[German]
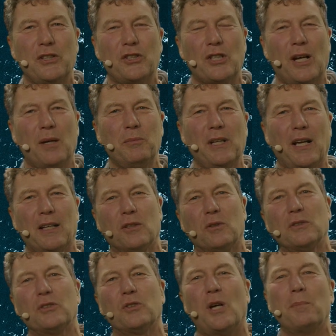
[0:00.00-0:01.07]
mit Xabi
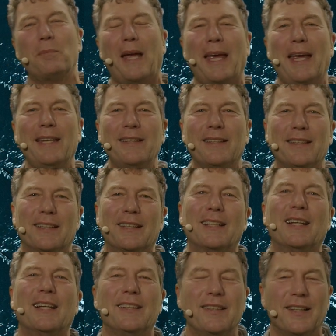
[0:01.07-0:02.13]
Alonso am Ende